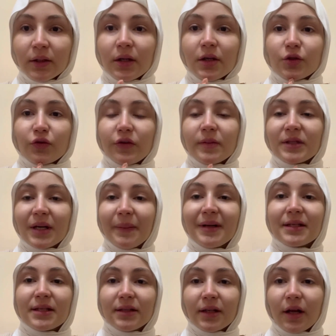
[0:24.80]
صوفي من ساعه ما
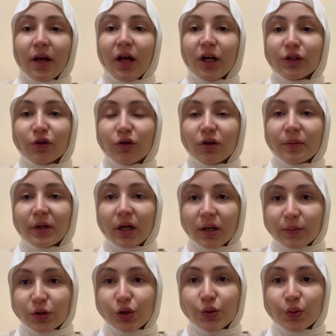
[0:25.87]
نزلتها الحضانه من
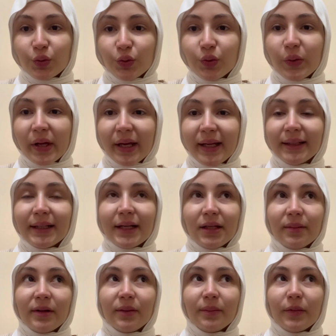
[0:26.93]
خمس شهور وهي
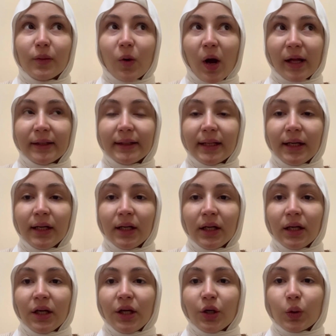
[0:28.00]
تقريبا بمعدل
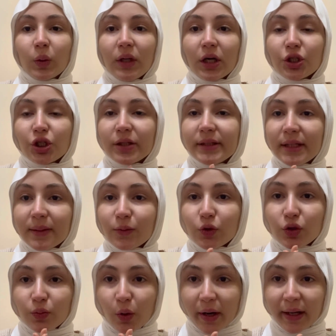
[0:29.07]
كل عشرة ايام
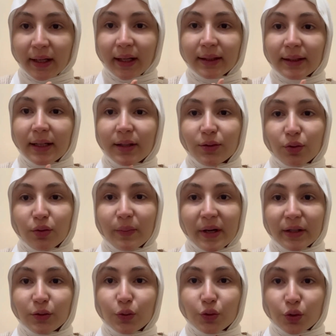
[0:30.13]
اسبوعين عندها دور
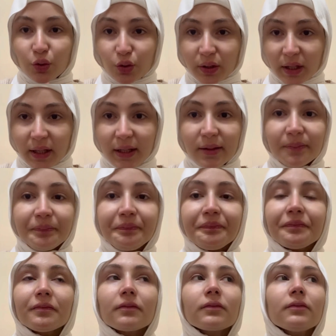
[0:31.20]
برد وسخونيه
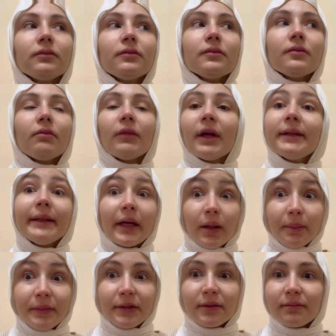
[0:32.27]

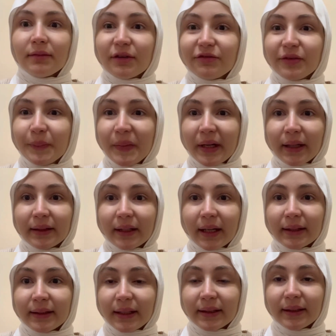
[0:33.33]
تعبت لفيت بيها على
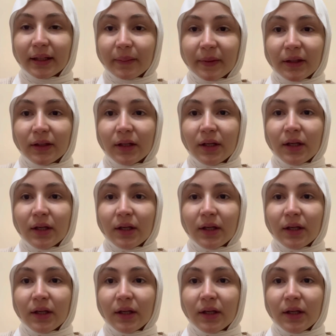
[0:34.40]
الدكاتره تقريبا